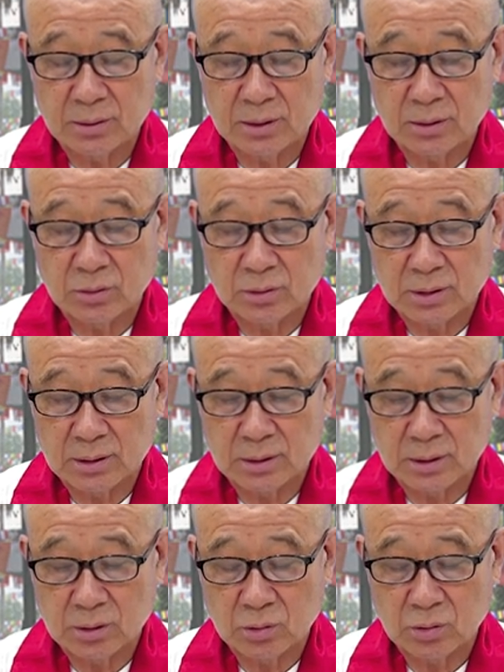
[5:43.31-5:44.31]
언어로 이제
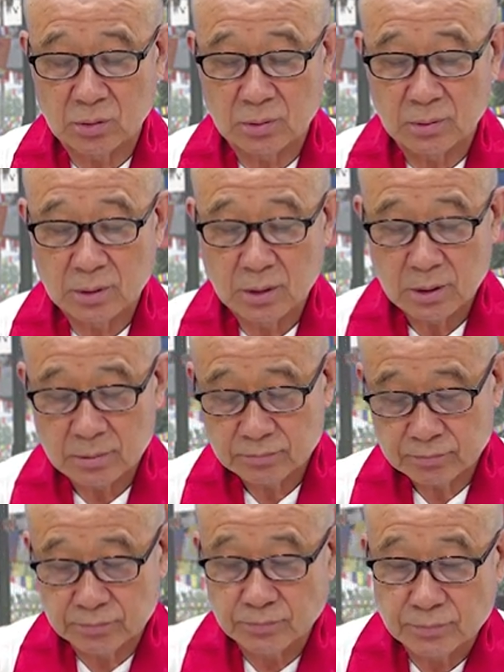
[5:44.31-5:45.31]
이렇게 또
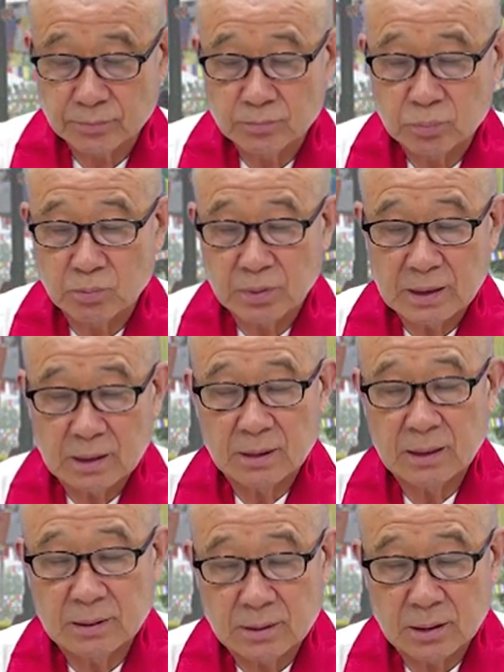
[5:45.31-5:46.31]

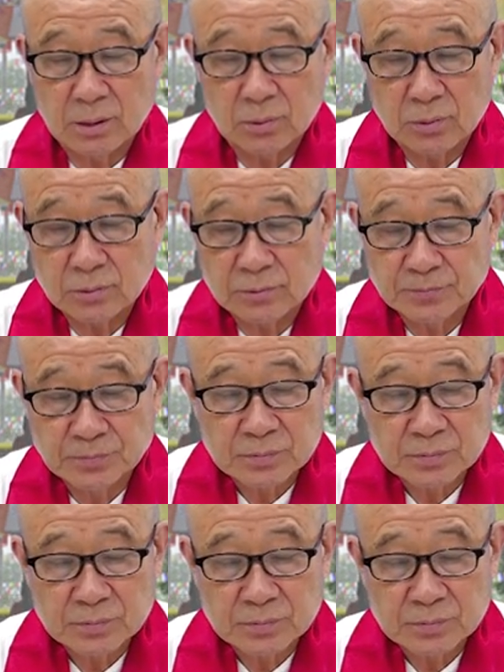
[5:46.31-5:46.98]
분파됐다는 얘기고